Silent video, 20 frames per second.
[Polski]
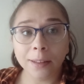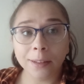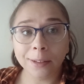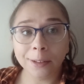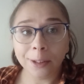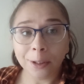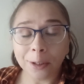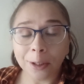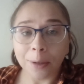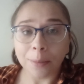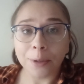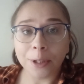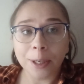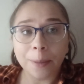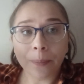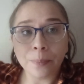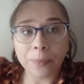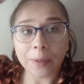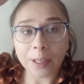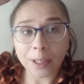No
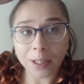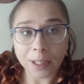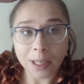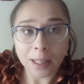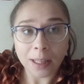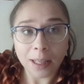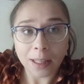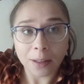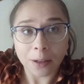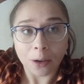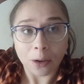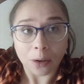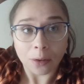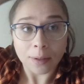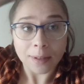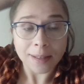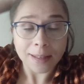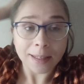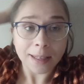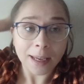dobrze, śniadanko
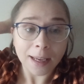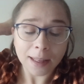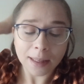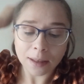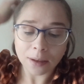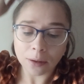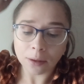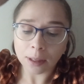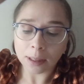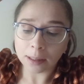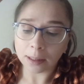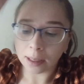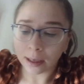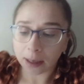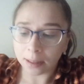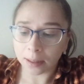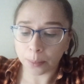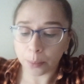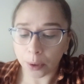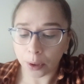zjedzone,
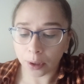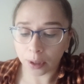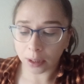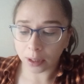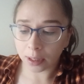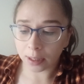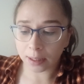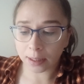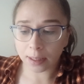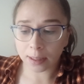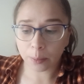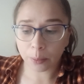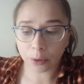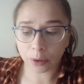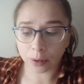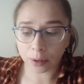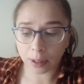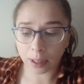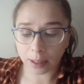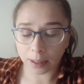teraz biorę się za
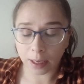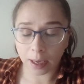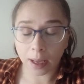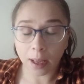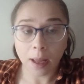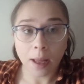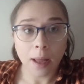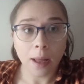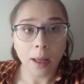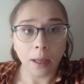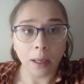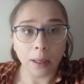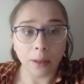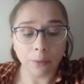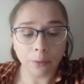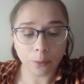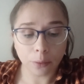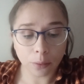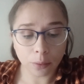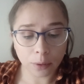sprzątanie
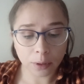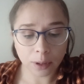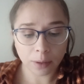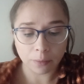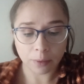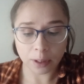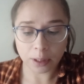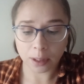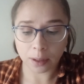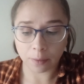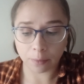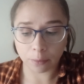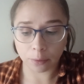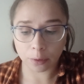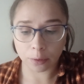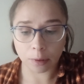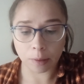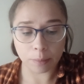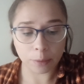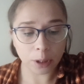e, w kuchni, właśnie
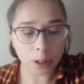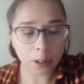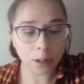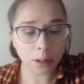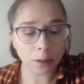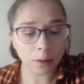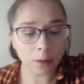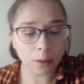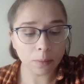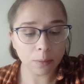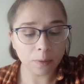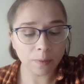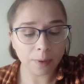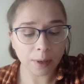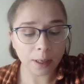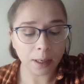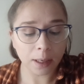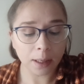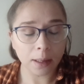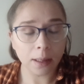włożyłam rzeczy do
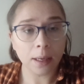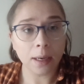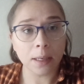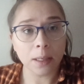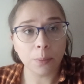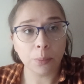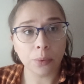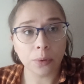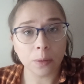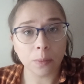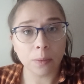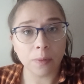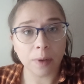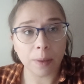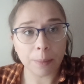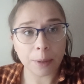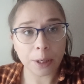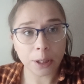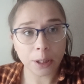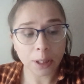zmywarki, teraz
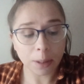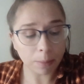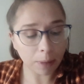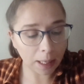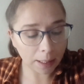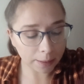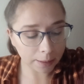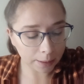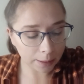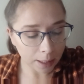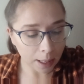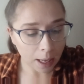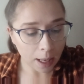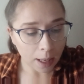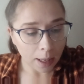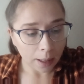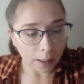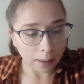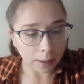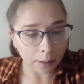pozmywam jeszcze blaty,
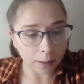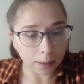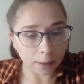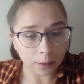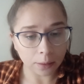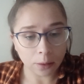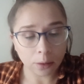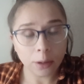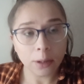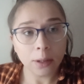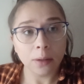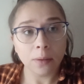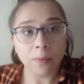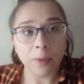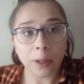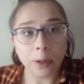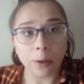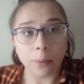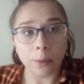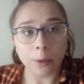e, no i
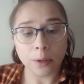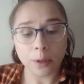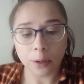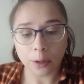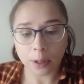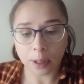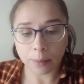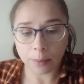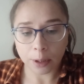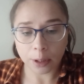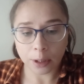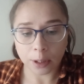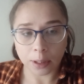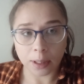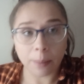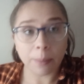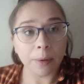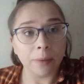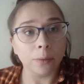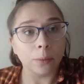wiadomo, coś tam
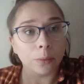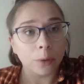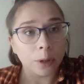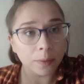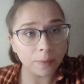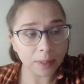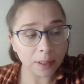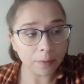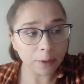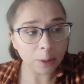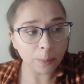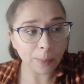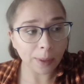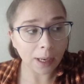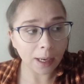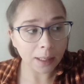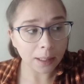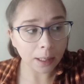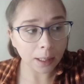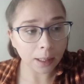jeszcze na pewno muszę wstawić
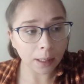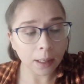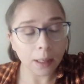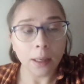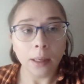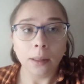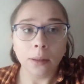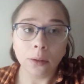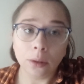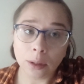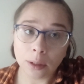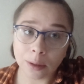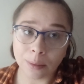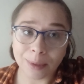pranie, no i